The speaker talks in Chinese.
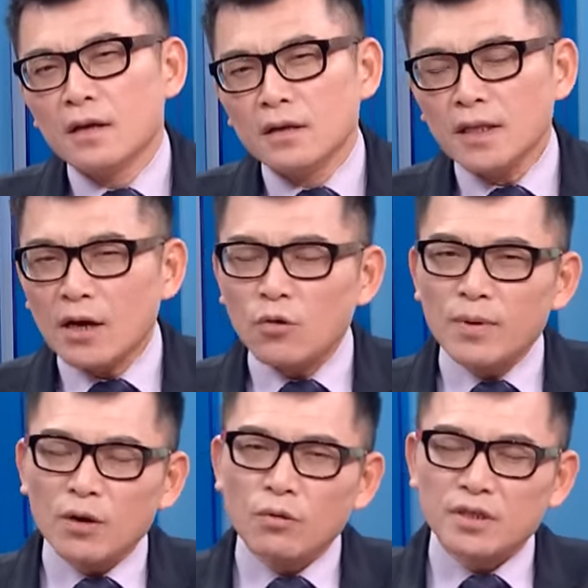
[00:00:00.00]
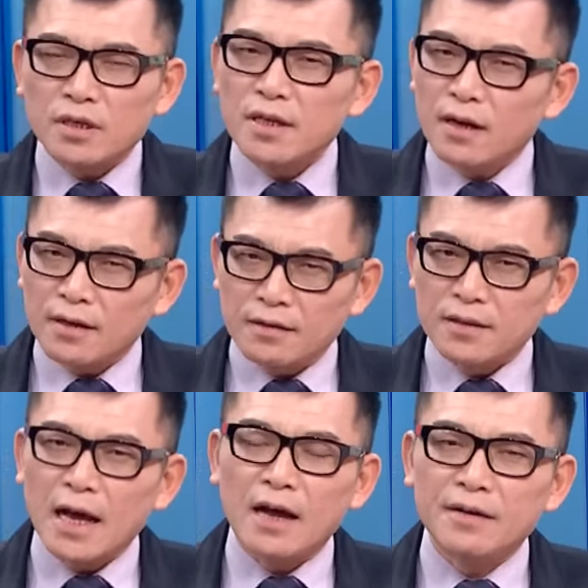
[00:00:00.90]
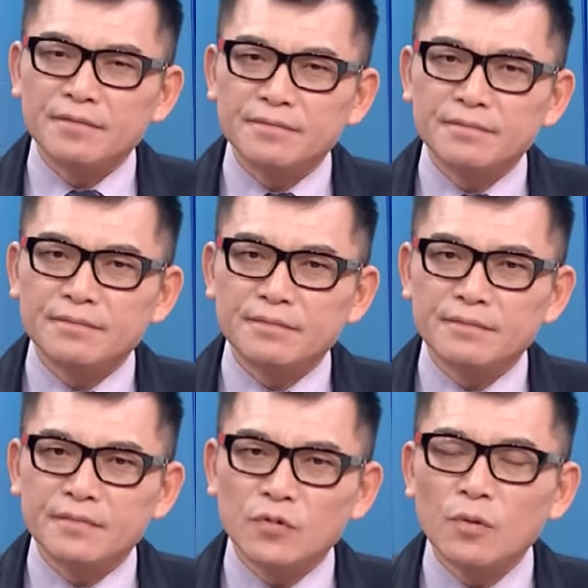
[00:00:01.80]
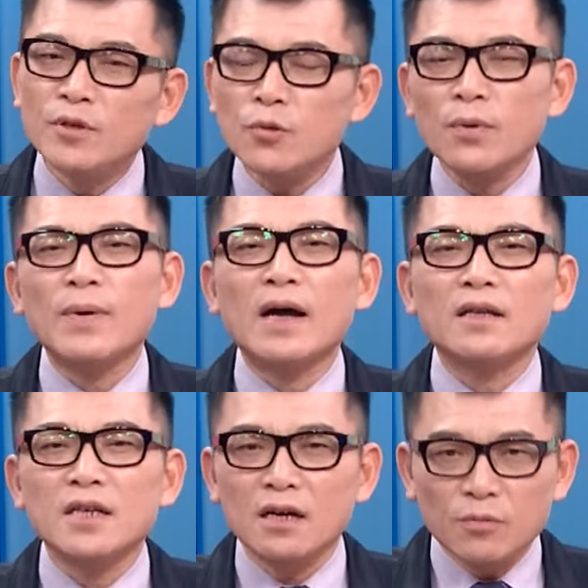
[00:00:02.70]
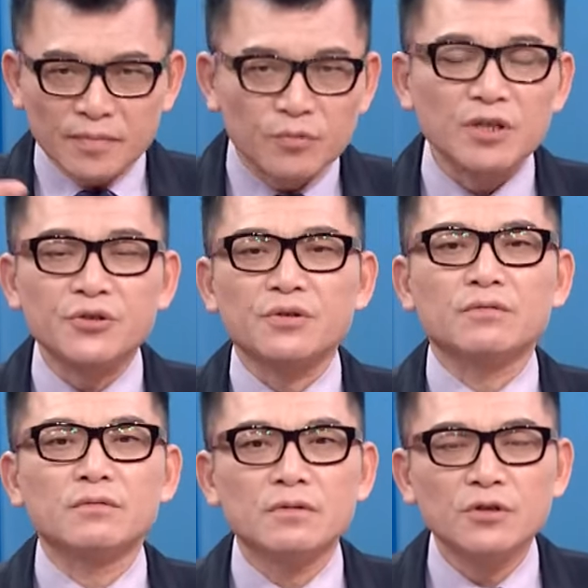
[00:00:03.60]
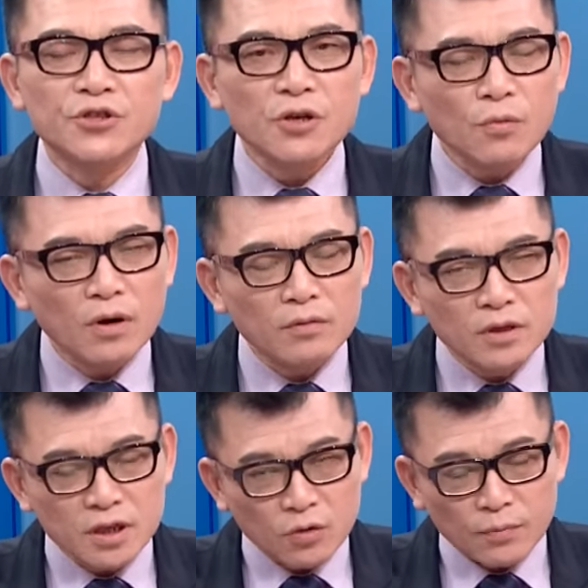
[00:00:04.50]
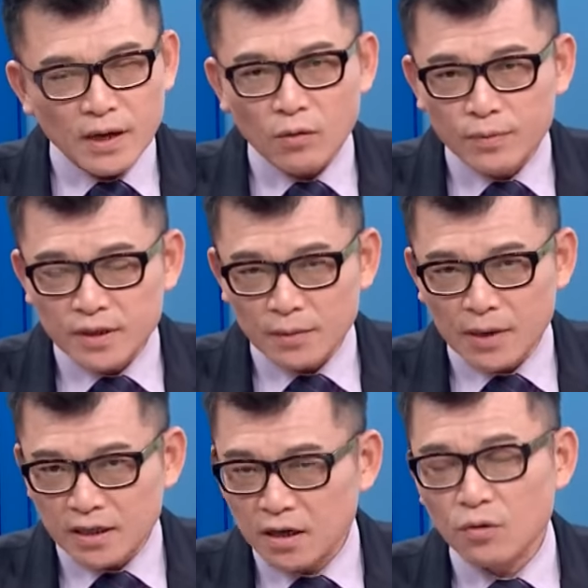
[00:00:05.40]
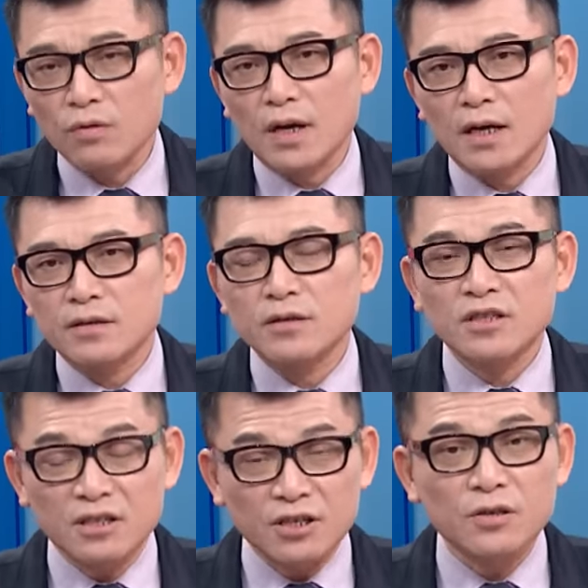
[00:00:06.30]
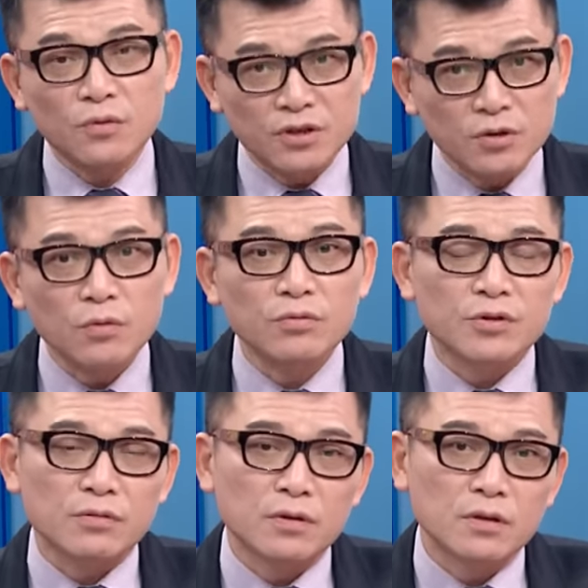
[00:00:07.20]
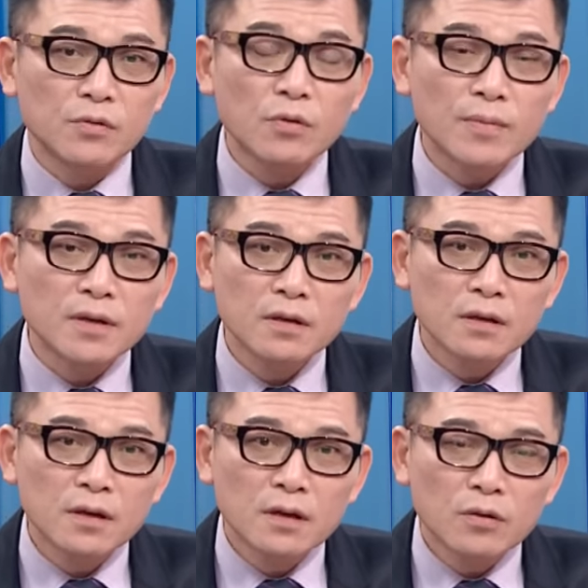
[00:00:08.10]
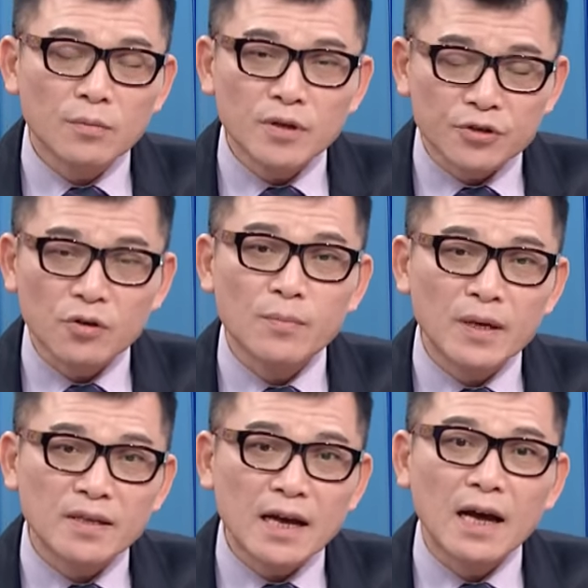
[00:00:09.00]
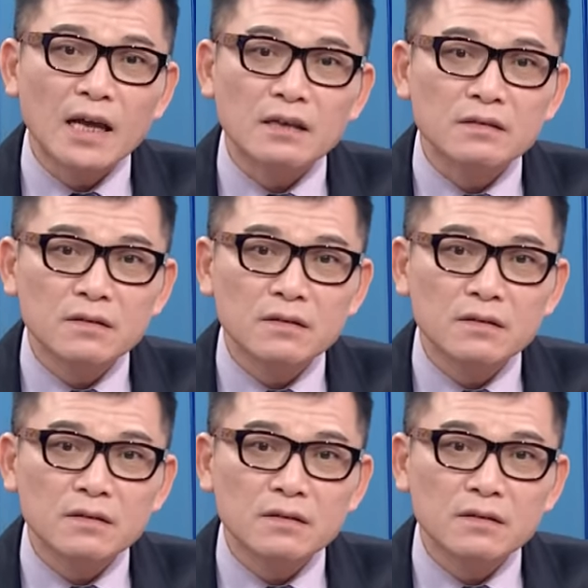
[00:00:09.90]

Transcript: 一档股票如果成交量很大，我们就不怕人家跟我们对做。有时候我一些股票我不想马上公开，是其实我是有苦衷的，因为我们我们有时候会被人家害，